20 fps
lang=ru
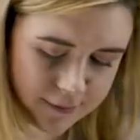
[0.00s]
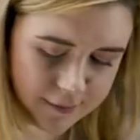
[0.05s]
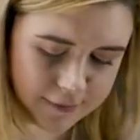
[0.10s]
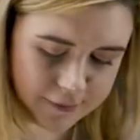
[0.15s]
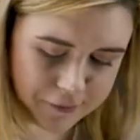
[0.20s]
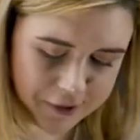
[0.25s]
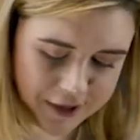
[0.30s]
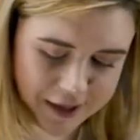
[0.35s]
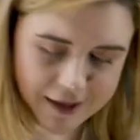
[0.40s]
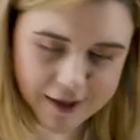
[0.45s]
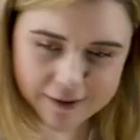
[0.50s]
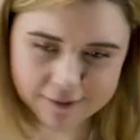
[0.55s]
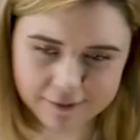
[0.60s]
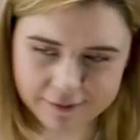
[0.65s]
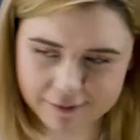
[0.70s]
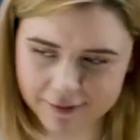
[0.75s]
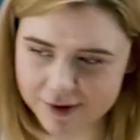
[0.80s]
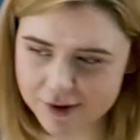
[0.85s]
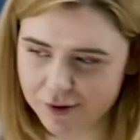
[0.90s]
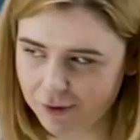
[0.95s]
я в
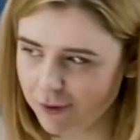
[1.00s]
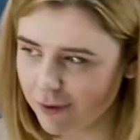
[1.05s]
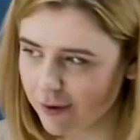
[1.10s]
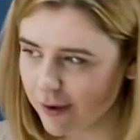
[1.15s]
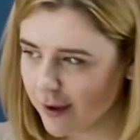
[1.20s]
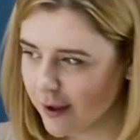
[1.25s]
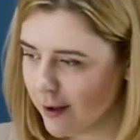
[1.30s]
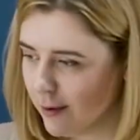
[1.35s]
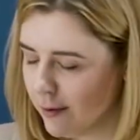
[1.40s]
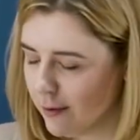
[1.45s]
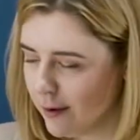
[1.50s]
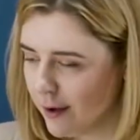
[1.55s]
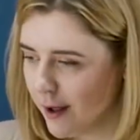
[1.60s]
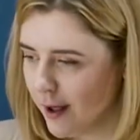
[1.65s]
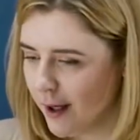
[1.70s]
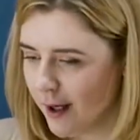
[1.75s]
восторге, но